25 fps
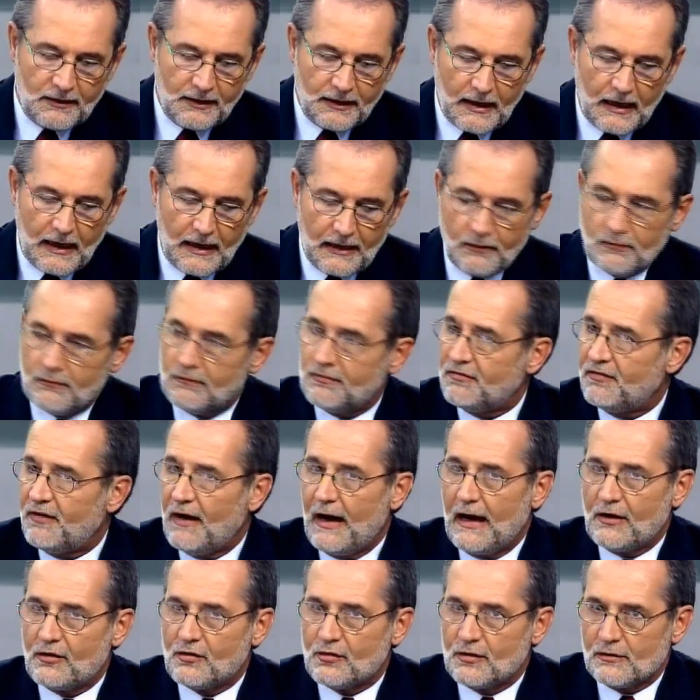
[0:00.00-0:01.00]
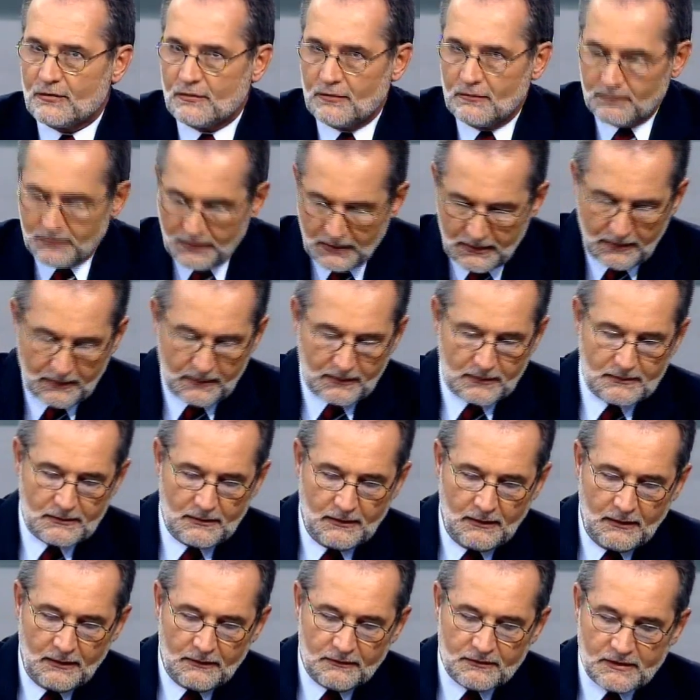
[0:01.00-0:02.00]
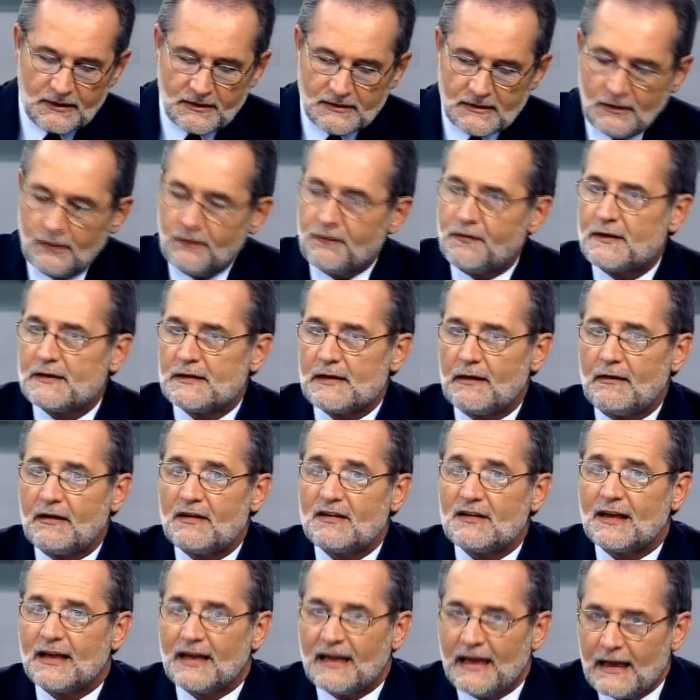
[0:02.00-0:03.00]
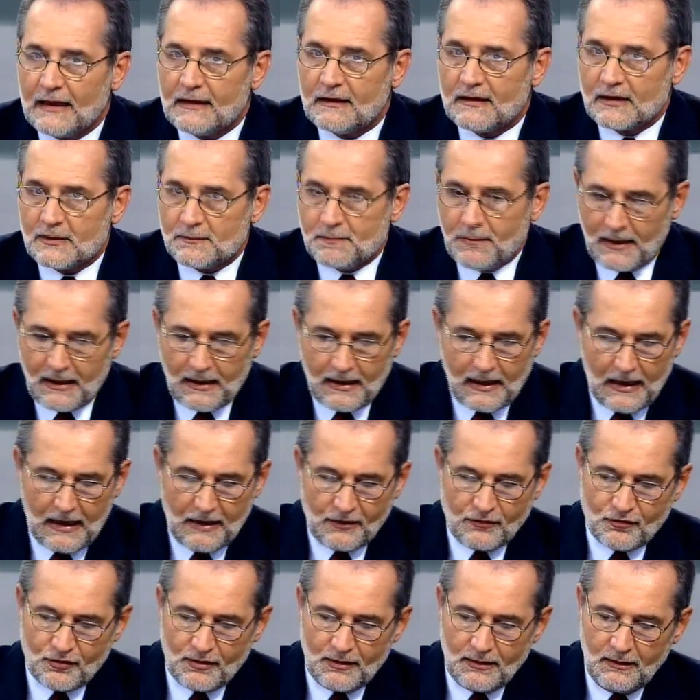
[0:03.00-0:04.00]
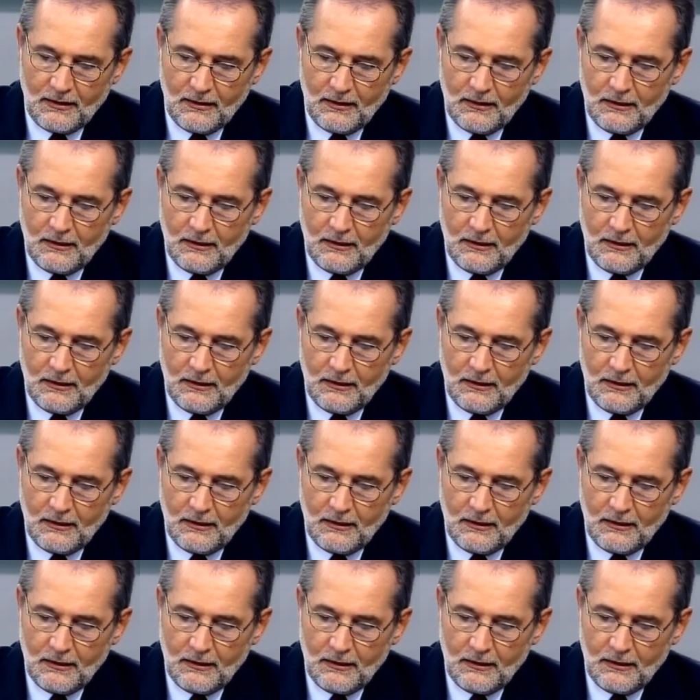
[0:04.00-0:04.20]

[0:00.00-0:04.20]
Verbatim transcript: criaram faixas ou banners, vocês não fizeram etiquetas para caixa